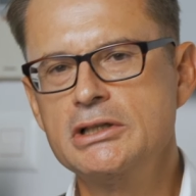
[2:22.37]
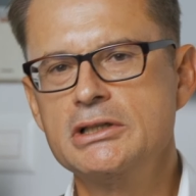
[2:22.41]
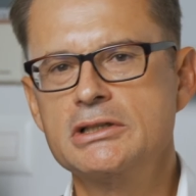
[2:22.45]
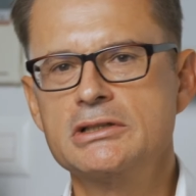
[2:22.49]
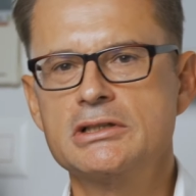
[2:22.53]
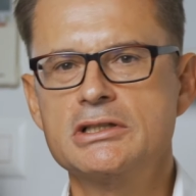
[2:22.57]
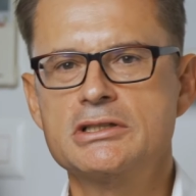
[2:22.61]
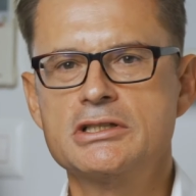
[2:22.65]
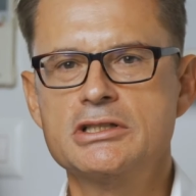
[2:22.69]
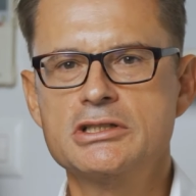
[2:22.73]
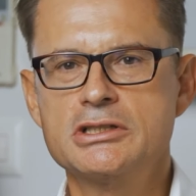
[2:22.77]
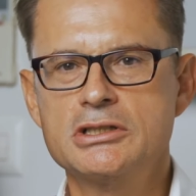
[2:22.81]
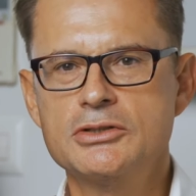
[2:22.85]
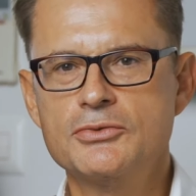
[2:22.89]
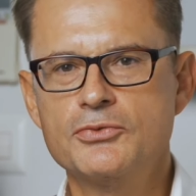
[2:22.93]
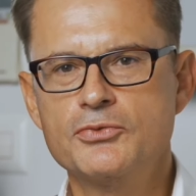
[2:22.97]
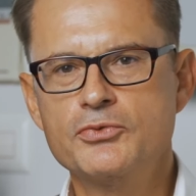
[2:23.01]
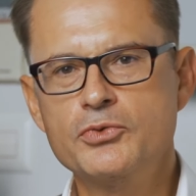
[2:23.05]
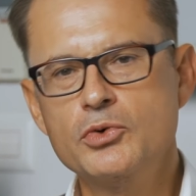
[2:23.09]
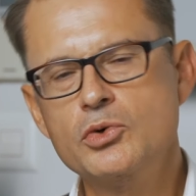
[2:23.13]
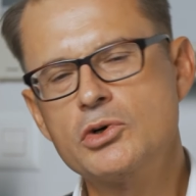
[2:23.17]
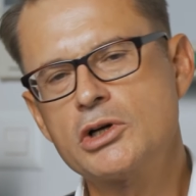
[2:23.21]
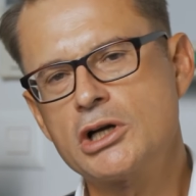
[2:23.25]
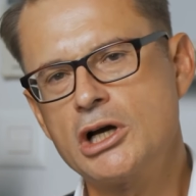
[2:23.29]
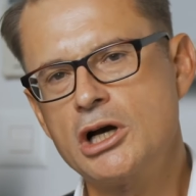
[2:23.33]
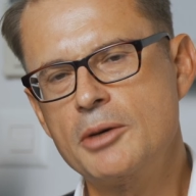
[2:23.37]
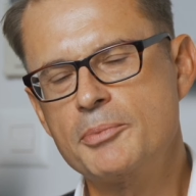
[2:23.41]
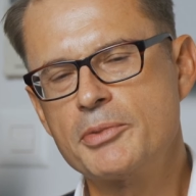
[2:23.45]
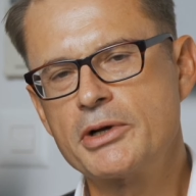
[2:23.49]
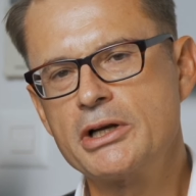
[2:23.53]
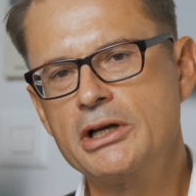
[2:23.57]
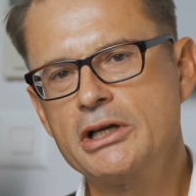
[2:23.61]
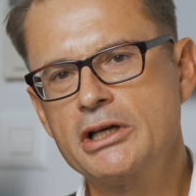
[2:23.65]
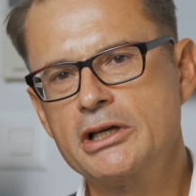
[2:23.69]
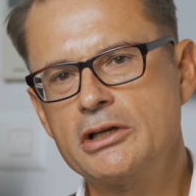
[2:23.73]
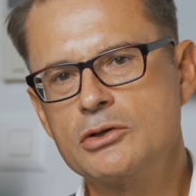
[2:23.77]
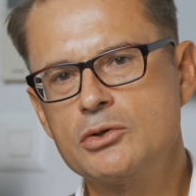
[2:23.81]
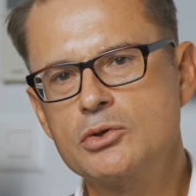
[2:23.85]
das ist die
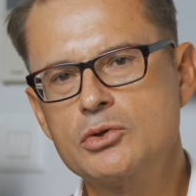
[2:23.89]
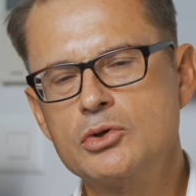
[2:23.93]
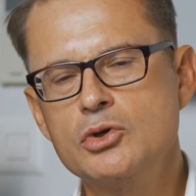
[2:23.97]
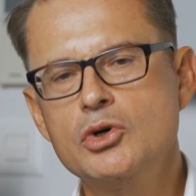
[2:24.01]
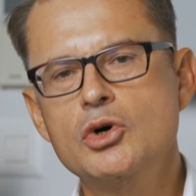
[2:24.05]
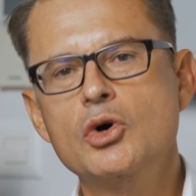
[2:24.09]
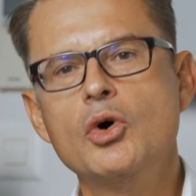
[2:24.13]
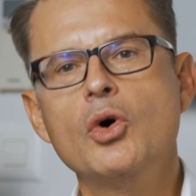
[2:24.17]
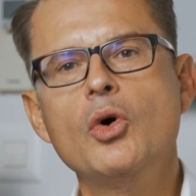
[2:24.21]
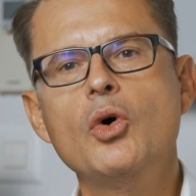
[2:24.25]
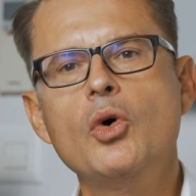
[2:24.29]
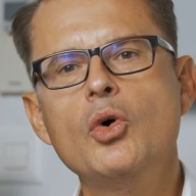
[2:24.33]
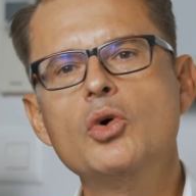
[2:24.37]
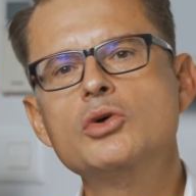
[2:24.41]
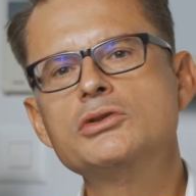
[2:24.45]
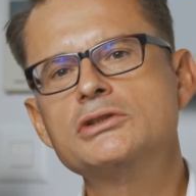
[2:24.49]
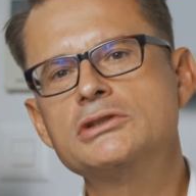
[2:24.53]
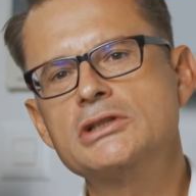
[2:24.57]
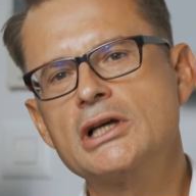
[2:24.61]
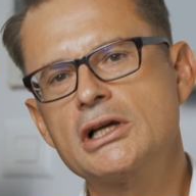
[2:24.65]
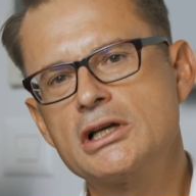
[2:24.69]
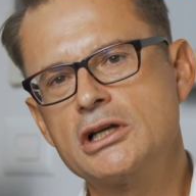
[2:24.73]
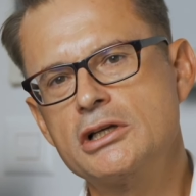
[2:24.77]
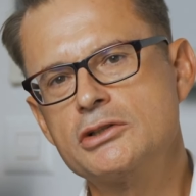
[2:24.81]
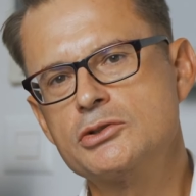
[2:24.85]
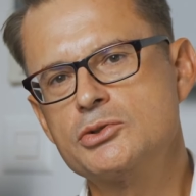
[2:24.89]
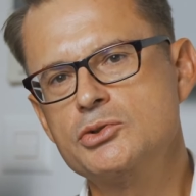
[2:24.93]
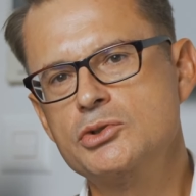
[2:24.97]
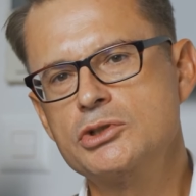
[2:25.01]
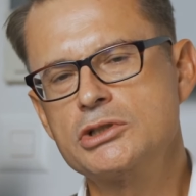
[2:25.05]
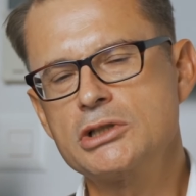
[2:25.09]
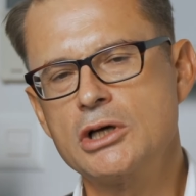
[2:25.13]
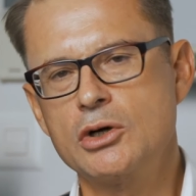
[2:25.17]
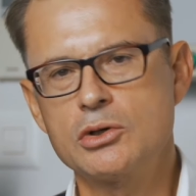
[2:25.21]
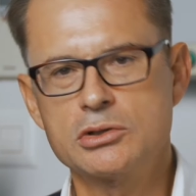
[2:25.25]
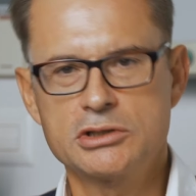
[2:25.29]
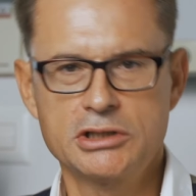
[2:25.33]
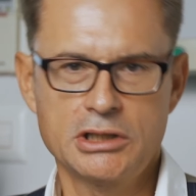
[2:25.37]
Vorabklärung und dann
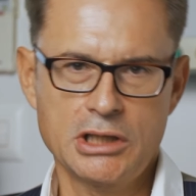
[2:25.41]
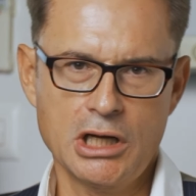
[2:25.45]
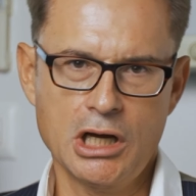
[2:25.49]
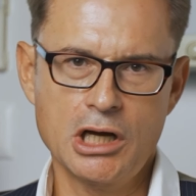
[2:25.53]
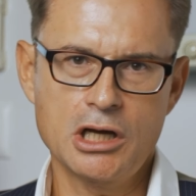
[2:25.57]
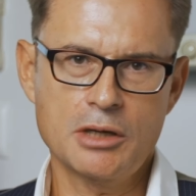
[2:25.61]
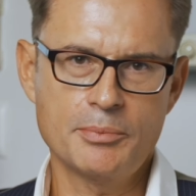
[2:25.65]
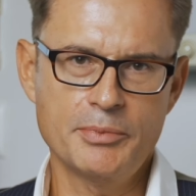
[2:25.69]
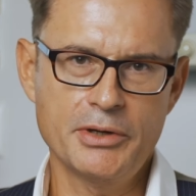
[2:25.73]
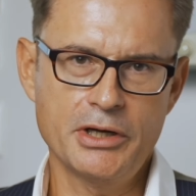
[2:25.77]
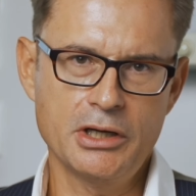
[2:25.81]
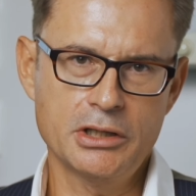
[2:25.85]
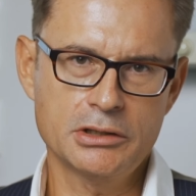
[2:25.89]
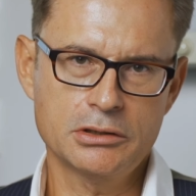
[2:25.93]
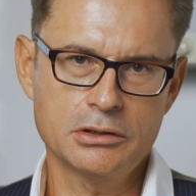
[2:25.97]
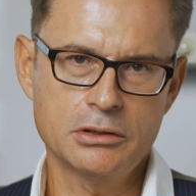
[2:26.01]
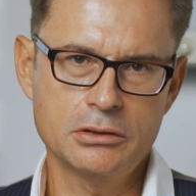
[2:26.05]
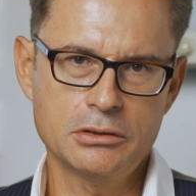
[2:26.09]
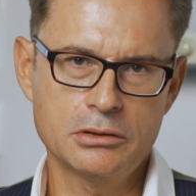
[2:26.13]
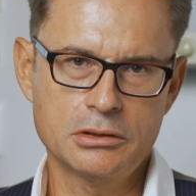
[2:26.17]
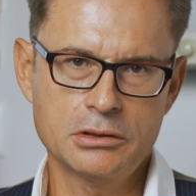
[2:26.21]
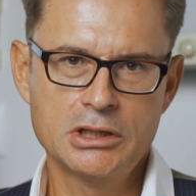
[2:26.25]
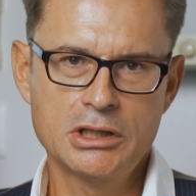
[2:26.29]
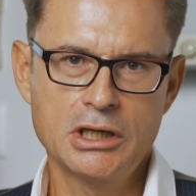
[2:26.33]
natürlich auch die Nachbehandlung.